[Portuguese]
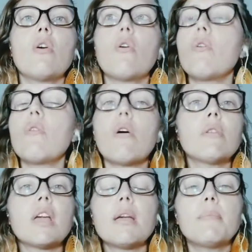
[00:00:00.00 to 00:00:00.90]
Ou
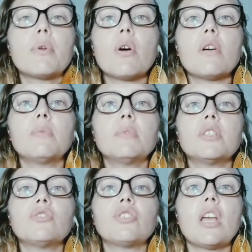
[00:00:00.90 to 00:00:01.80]
alguém próximo
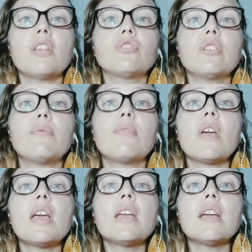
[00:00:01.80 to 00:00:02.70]
da gente que
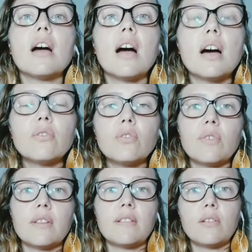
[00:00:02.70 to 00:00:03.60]
venha a nos
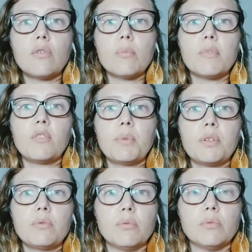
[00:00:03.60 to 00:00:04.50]
fazer algumas
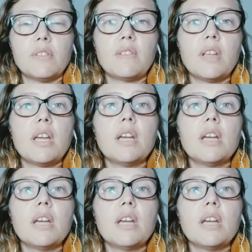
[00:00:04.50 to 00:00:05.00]
perguntas.